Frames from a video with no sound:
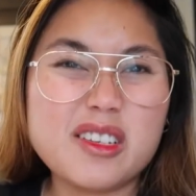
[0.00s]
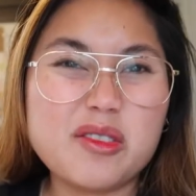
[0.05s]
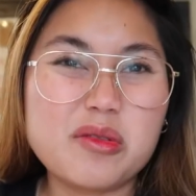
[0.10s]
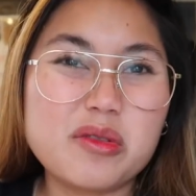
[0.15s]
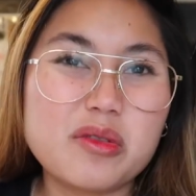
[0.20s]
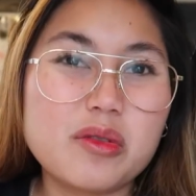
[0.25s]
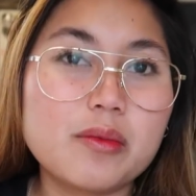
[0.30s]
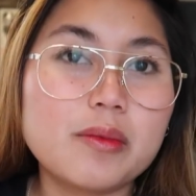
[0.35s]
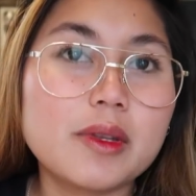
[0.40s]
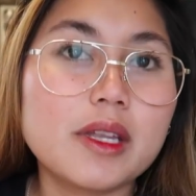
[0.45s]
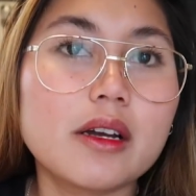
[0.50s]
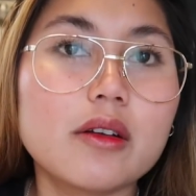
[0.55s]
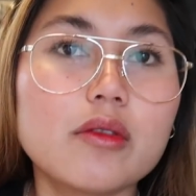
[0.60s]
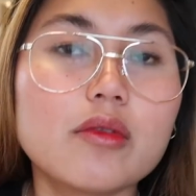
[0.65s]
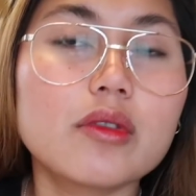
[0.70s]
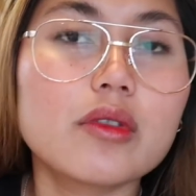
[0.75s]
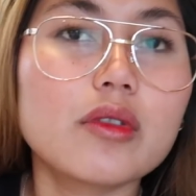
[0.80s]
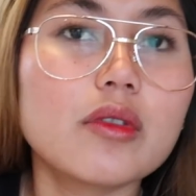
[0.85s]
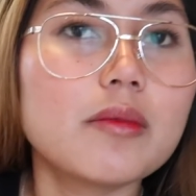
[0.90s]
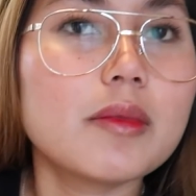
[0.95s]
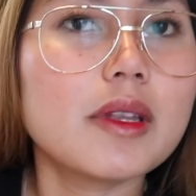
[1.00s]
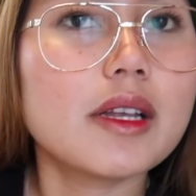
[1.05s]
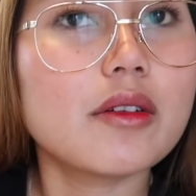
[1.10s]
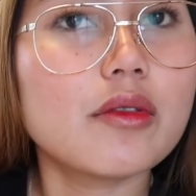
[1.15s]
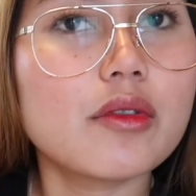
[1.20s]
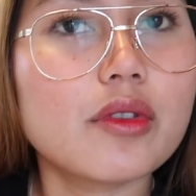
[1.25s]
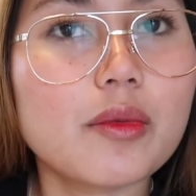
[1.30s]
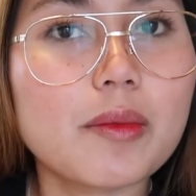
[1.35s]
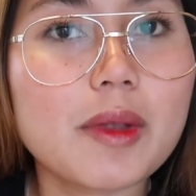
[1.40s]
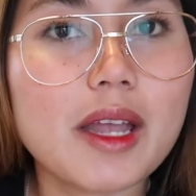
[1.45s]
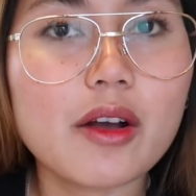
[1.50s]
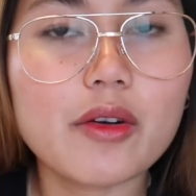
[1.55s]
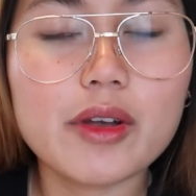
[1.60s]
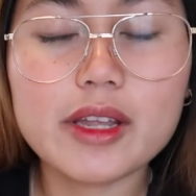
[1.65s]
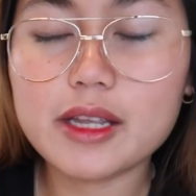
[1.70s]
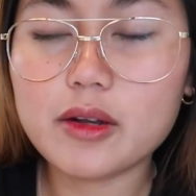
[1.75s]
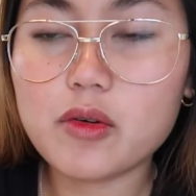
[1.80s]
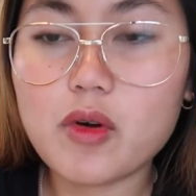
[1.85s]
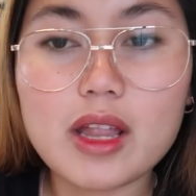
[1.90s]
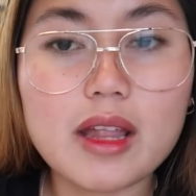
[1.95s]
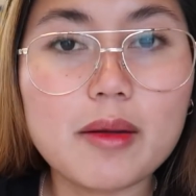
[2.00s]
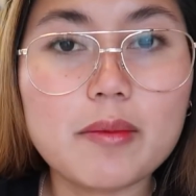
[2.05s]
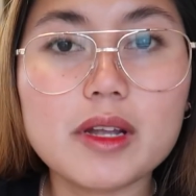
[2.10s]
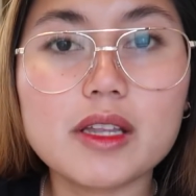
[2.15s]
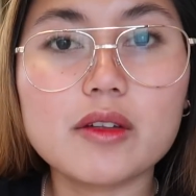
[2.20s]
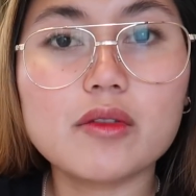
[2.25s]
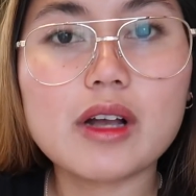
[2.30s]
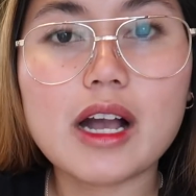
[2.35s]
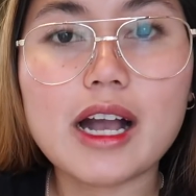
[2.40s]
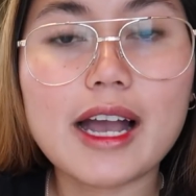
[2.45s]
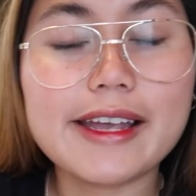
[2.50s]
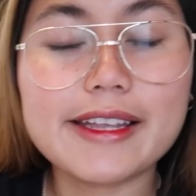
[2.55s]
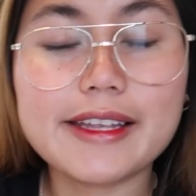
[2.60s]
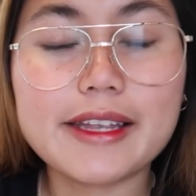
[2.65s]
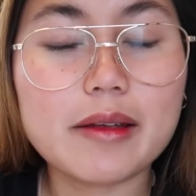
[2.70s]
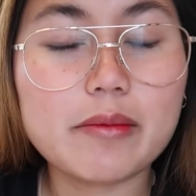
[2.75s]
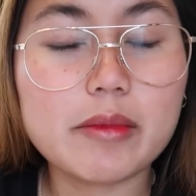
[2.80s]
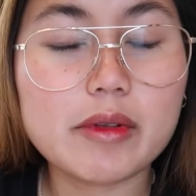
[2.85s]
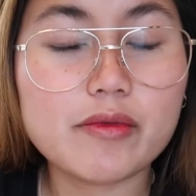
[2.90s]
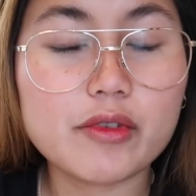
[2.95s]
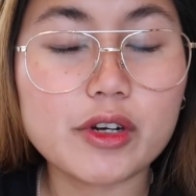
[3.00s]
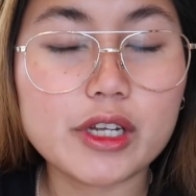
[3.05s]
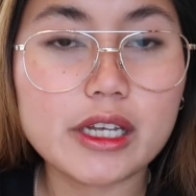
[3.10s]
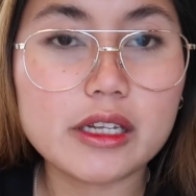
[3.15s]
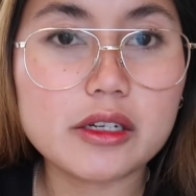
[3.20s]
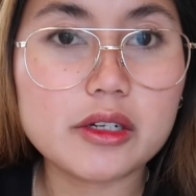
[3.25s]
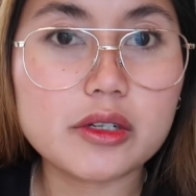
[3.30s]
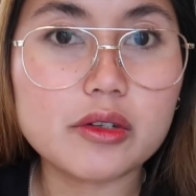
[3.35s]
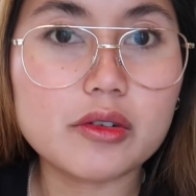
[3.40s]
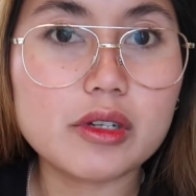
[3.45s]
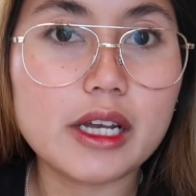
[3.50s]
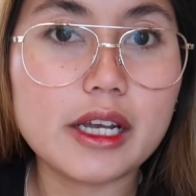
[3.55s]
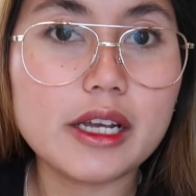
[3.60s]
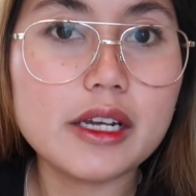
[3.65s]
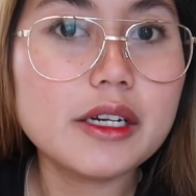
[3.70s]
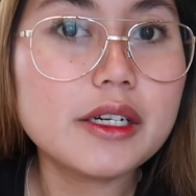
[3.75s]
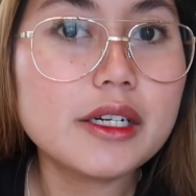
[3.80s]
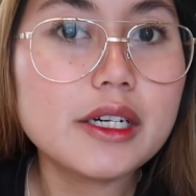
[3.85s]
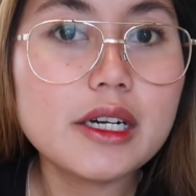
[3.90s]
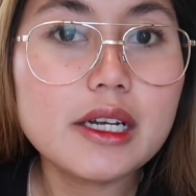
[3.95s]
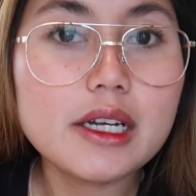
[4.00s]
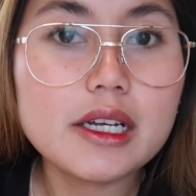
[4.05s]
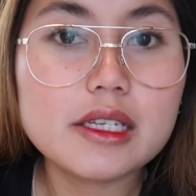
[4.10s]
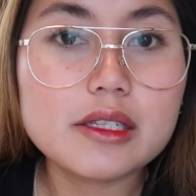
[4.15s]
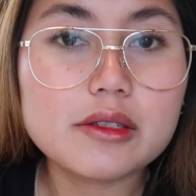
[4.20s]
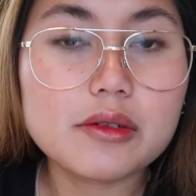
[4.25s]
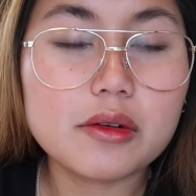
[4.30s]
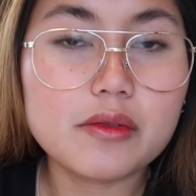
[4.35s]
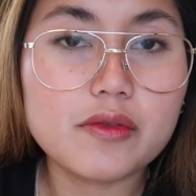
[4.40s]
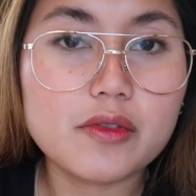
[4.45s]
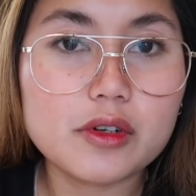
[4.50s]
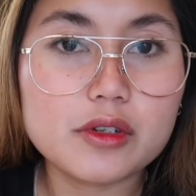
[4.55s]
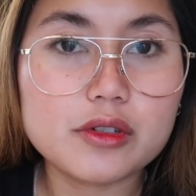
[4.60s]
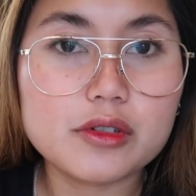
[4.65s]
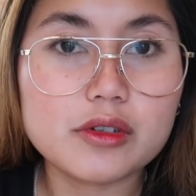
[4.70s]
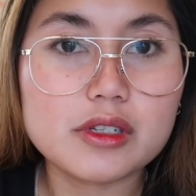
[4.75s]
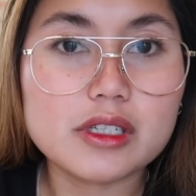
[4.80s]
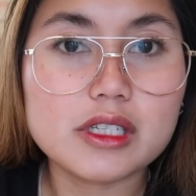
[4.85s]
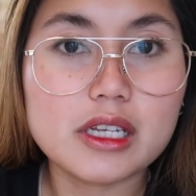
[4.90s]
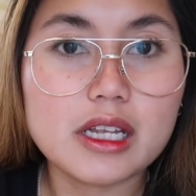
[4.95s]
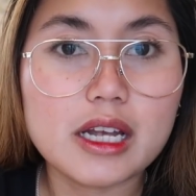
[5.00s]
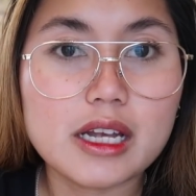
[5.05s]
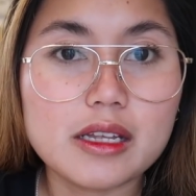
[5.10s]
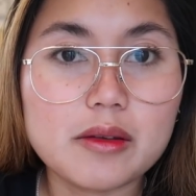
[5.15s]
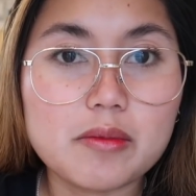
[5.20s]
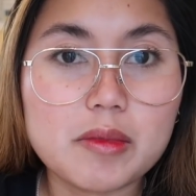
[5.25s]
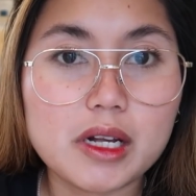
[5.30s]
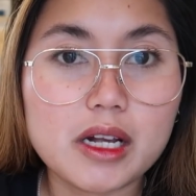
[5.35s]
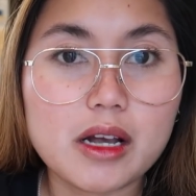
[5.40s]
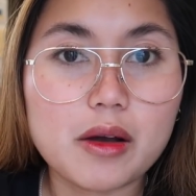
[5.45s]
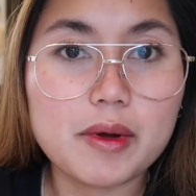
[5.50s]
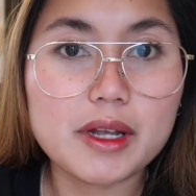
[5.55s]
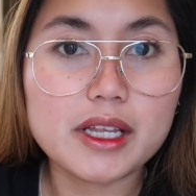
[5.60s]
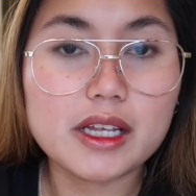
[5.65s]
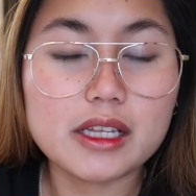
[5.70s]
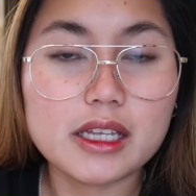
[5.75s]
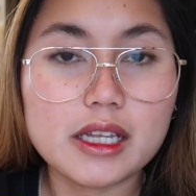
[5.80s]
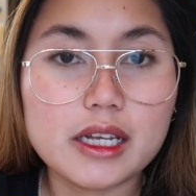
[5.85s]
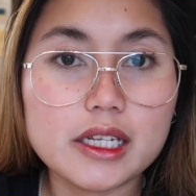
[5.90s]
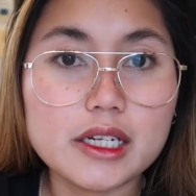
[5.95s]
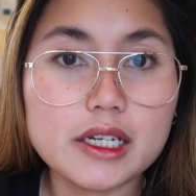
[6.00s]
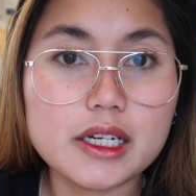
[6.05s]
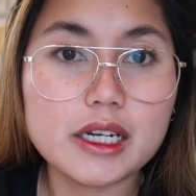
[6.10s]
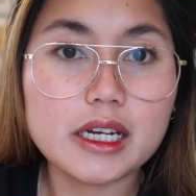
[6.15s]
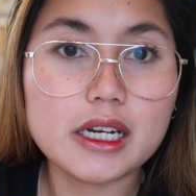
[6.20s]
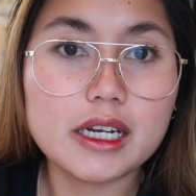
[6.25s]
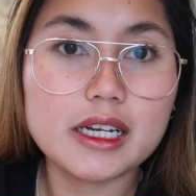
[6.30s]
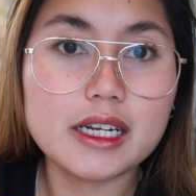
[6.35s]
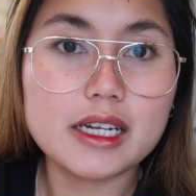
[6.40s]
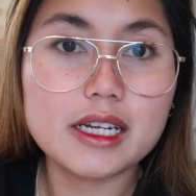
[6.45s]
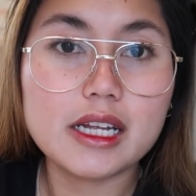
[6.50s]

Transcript: gutom na gutom na gutom na ako. Hindi ko alam anong kakain na namin for dinner today. So, for sure, si daddy maggawa ng dinner.